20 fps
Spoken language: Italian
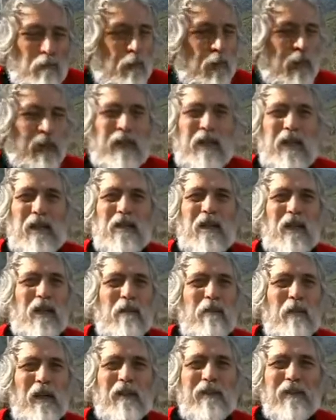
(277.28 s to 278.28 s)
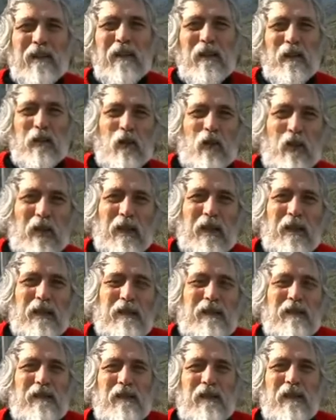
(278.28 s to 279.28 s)
Perché sarebbe il terrore
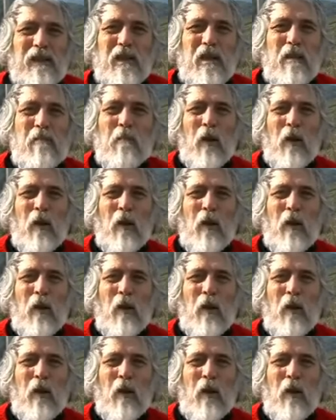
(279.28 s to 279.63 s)
il